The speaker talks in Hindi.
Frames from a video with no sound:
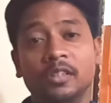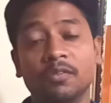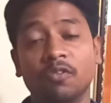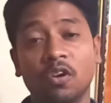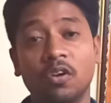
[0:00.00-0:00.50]
चीज़ें
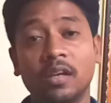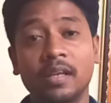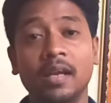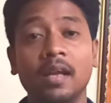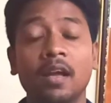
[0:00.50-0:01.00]
फॉलो
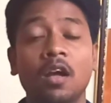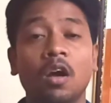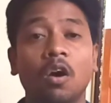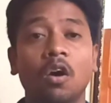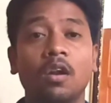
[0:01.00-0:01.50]
करनी है
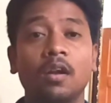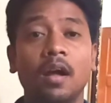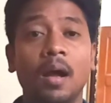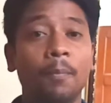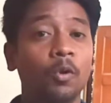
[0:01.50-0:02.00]
और
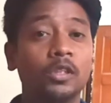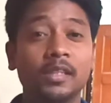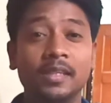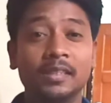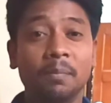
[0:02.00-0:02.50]
आपको अच्छे
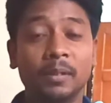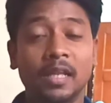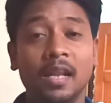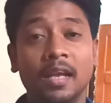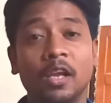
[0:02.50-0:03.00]
तरीके से
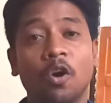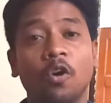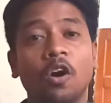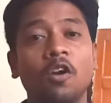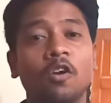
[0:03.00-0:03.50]
पता लग गया
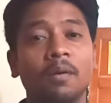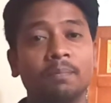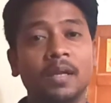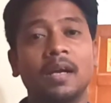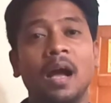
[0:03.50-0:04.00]
होगा और
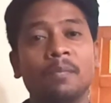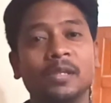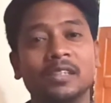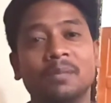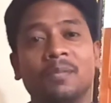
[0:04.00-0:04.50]
अब तक आप
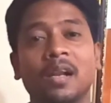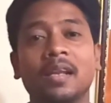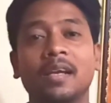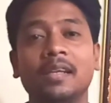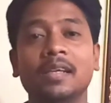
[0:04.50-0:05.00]
ये सब
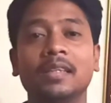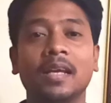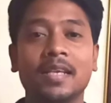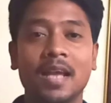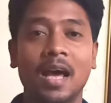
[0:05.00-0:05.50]
करने के लिए
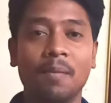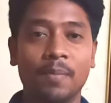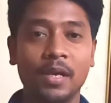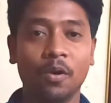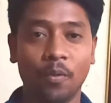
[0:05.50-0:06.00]
तैयार
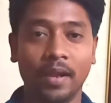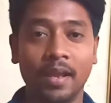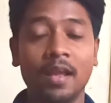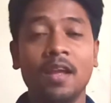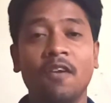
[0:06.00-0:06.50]
भी होंगे
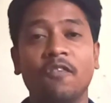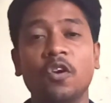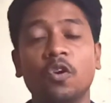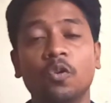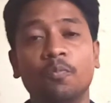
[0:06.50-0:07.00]

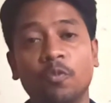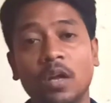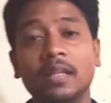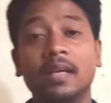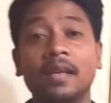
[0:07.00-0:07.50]
वीडियो को
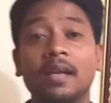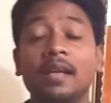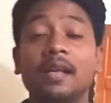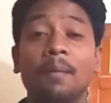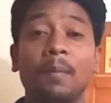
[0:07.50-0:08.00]
पूरा देखने के
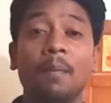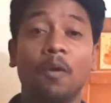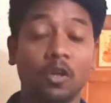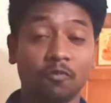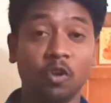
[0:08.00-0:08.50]
लिए आपका
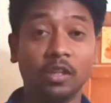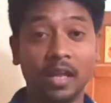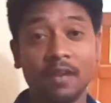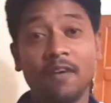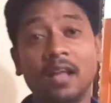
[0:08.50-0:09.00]
बहुत बहुत
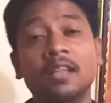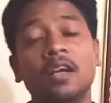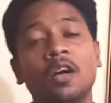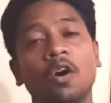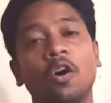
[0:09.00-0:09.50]
धन्यवाद
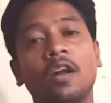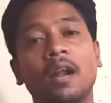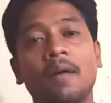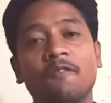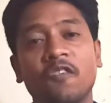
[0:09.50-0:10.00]
और
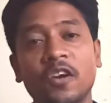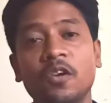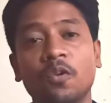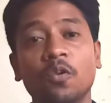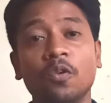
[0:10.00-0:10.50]

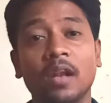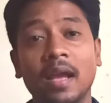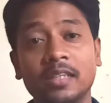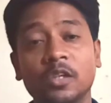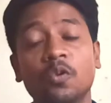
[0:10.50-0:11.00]
वीडियो को
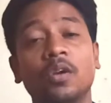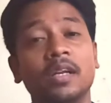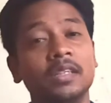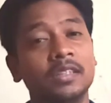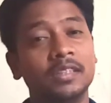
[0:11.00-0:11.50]
लाइक ज़रूर
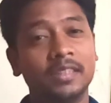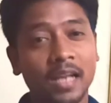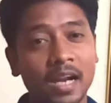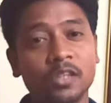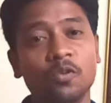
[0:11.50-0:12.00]
करें
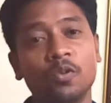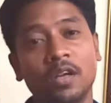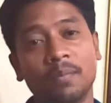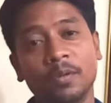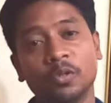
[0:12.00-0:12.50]
शेयर ज़रूर
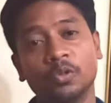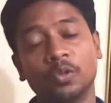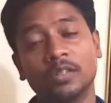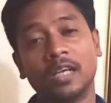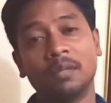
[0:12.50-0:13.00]
करें अपने
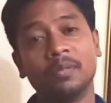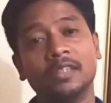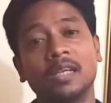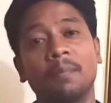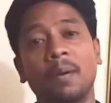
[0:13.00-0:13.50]
दोस्तों के साथ में
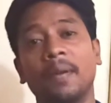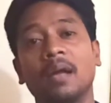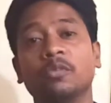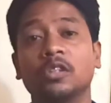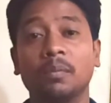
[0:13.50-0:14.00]
इससे आपका
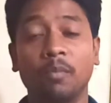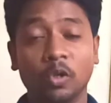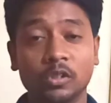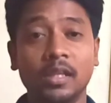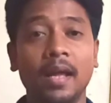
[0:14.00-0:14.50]
प्यार मुझ तक
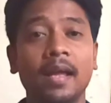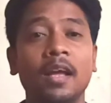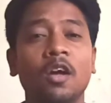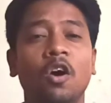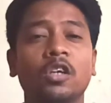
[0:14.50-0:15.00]
पहुँचता है
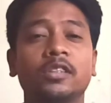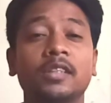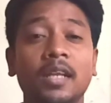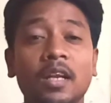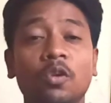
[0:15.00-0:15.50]
और
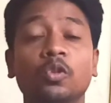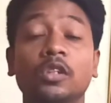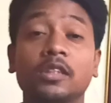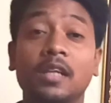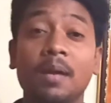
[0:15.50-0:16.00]
चैनल को
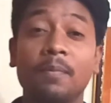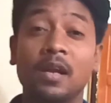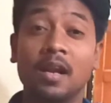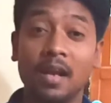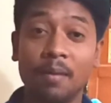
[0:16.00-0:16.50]
सब्सक्राइब
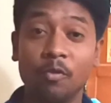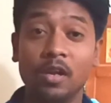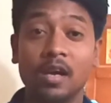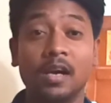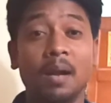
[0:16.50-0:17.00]
करना ना
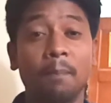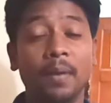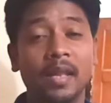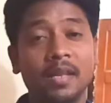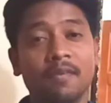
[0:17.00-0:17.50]
भूलें अगर आप
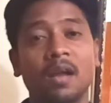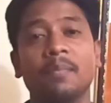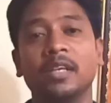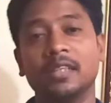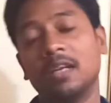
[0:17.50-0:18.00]
पहली बार
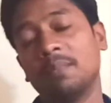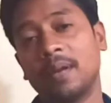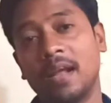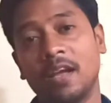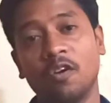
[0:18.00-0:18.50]
मेरे चैनल
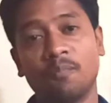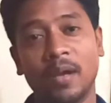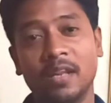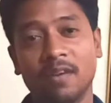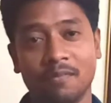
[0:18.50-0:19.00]
पर आए हैं और
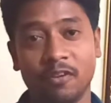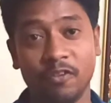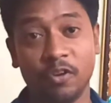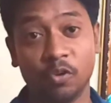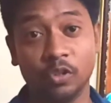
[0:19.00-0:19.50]
पहली बार मेरी
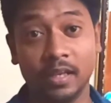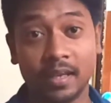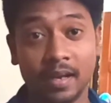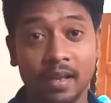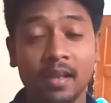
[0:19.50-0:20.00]
वीडियो को
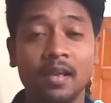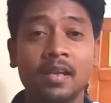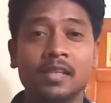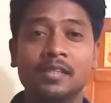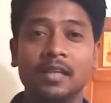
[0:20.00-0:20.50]
देख रहे हैं
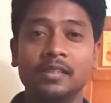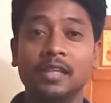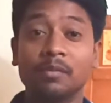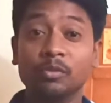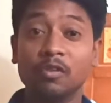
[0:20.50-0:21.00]
साथ ही
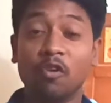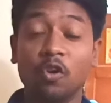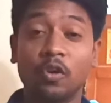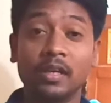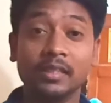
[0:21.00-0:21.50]
साथ मुझे
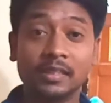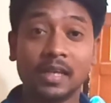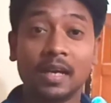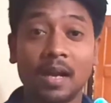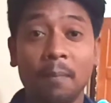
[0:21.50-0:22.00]
फॉलो करें
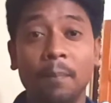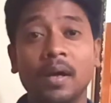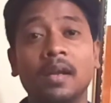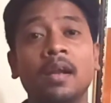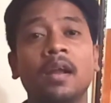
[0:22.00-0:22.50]
इंस्टाग्राम पर